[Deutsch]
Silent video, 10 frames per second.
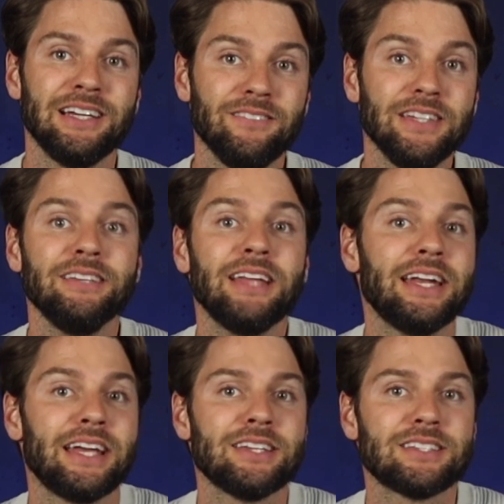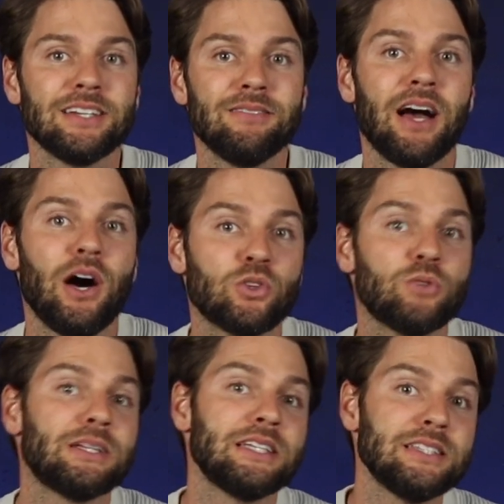wie deine Gäste
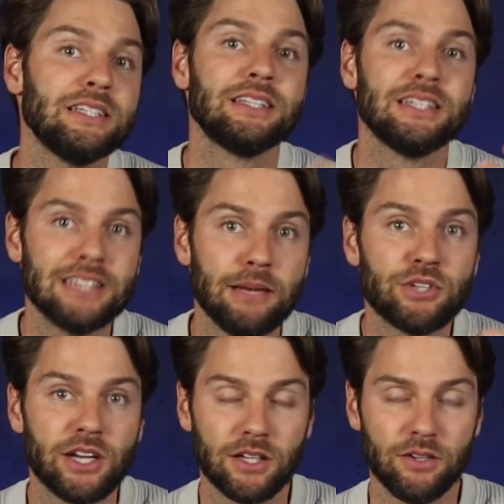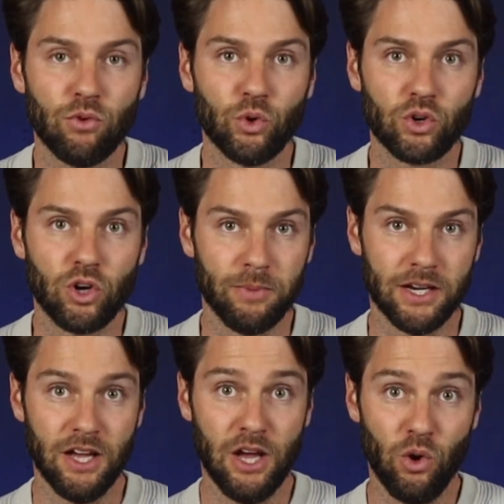automatisiert selbstständig in die Wohnung kommen